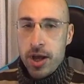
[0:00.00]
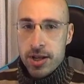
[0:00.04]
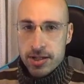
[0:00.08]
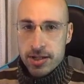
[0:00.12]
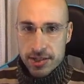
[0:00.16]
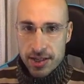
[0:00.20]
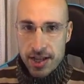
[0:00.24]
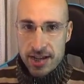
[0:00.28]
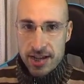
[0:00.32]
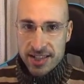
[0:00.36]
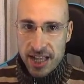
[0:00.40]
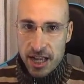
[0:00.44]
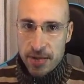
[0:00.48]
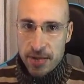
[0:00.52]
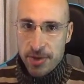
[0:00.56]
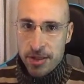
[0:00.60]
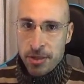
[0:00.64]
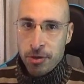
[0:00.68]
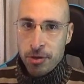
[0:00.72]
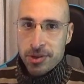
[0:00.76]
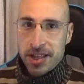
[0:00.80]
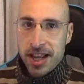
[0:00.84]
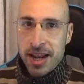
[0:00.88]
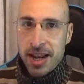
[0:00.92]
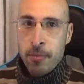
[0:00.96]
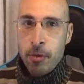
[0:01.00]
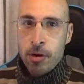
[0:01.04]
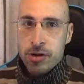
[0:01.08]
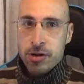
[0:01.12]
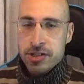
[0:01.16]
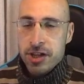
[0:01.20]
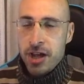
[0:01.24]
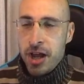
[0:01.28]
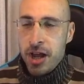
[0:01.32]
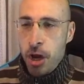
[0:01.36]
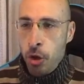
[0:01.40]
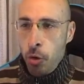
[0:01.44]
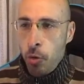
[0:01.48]
Pues, estáis viendo,
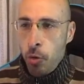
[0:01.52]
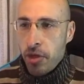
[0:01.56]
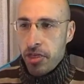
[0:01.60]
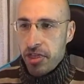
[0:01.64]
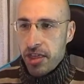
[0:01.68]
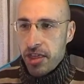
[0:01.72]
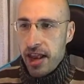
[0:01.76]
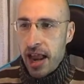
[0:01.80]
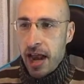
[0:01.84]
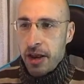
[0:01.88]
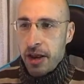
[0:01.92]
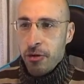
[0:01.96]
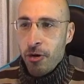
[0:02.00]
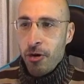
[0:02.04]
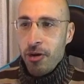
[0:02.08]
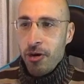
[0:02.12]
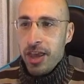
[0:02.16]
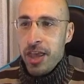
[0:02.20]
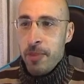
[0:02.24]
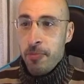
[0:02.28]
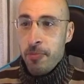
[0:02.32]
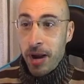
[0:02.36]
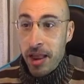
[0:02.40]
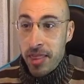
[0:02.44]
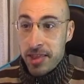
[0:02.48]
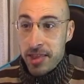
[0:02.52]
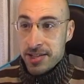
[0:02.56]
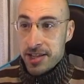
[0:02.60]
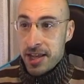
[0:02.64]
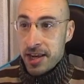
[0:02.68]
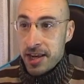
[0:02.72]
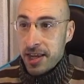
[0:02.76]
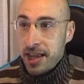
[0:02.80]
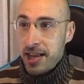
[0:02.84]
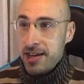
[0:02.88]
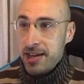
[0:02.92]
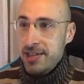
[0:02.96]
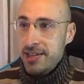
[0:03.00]
tenemos nuevo escenario y parece
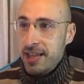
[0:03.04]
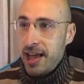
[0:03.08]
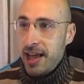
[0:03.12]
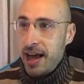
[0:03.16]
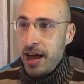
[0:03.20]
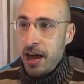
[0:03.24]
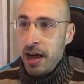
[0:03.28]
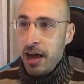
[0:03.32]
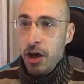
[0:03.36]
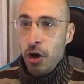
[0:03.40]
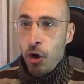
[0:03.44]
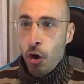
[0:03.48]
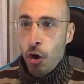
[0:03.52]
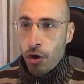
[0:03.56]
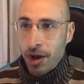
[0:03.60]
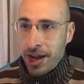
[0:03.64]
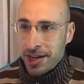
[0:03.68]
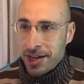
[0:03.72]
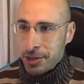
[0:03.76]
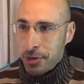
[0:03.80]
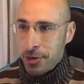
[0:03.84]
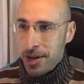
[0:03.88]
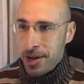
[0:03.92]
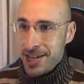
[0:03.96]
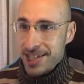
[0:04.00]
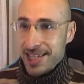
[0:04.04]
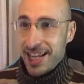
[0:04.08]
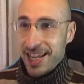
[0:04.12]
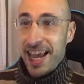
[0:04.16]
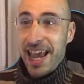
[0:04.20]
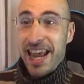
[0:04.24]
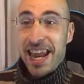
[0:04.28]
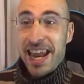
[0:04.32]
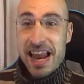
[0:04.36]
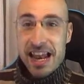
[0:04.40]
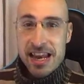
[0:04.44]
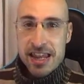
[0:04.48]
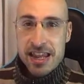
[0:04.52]
ser que esta ocasión es
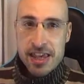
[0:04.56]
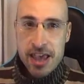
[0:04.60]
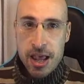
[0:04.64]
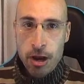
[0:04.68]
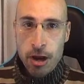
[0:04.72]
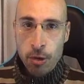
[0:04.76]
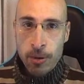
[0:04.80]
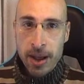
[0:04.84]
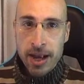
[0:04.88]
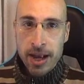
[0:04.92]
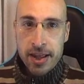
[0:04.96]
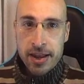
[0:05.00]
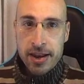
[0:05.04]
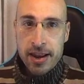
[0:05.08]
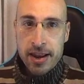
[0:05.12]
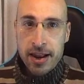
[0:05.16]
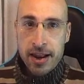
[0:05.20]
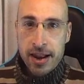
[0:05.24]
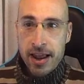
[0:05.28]
en el hielo, ¿vale?